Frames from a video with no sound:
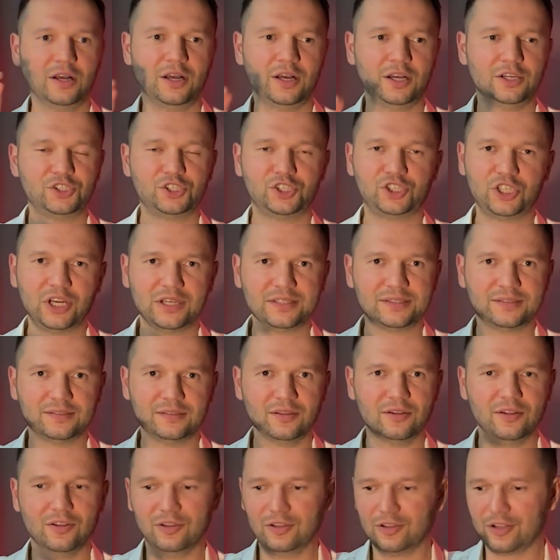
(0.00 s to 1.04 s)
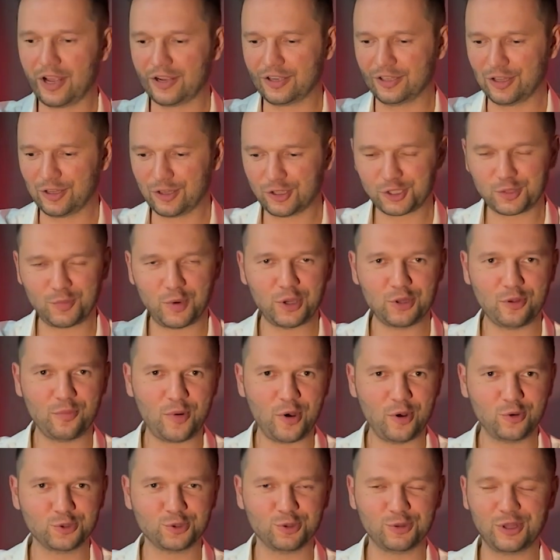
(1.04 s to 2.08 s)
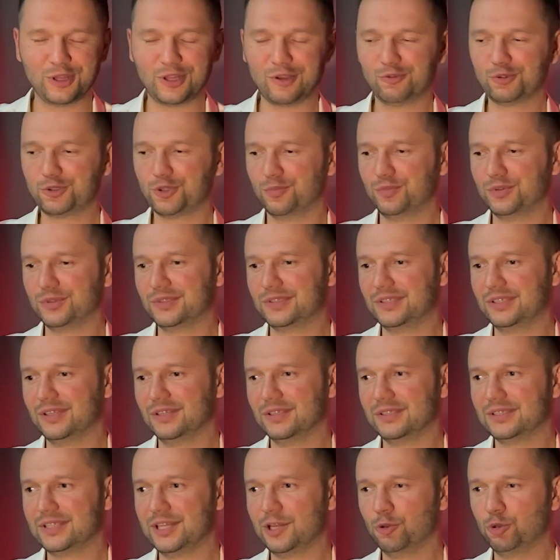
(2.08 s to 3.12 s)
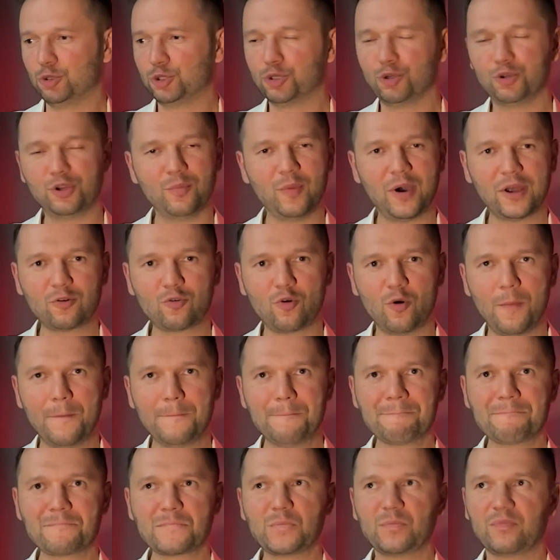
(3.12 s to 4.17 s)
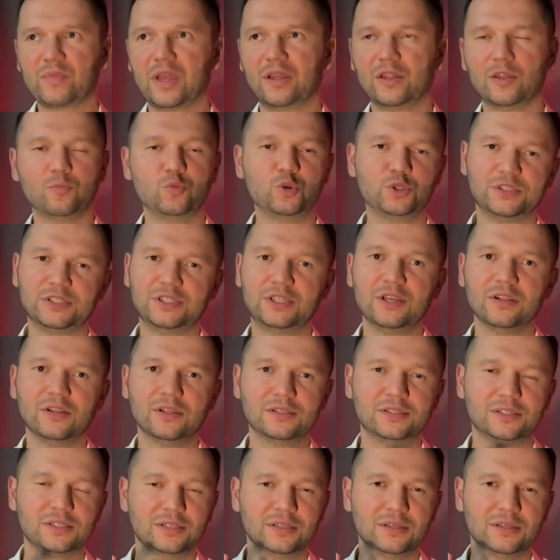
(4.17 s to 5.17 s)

сейчас, а, э, как это, нажимаю на паузу для того, чтобы сделать следующую ремарку. Надо будет сделать